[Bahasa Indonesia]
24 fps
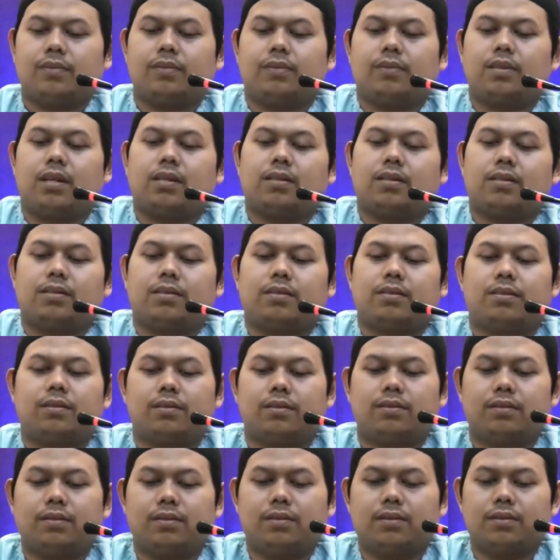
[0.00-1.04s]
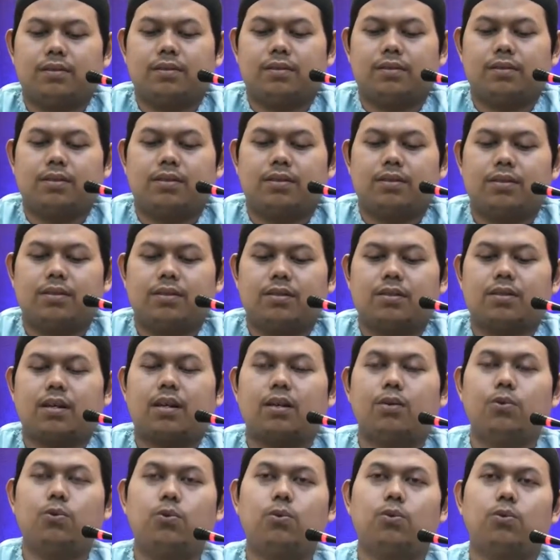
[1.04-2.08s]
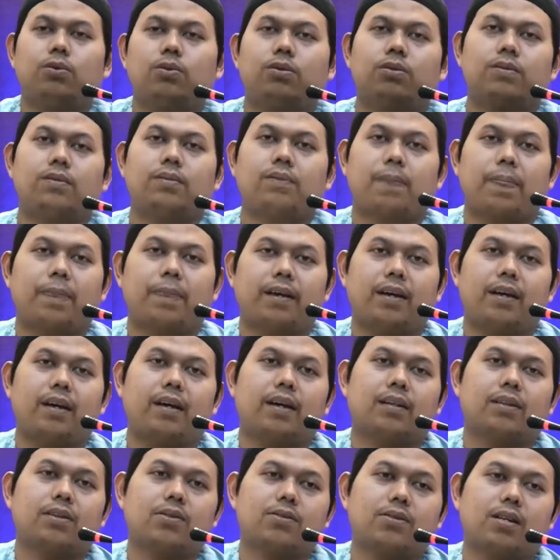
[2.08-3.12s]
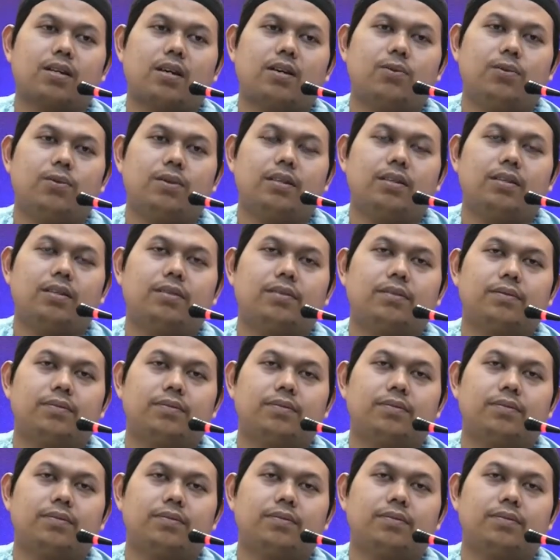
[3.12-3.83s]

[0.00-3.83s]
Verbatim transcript: Dan sahu ya atau sahwi.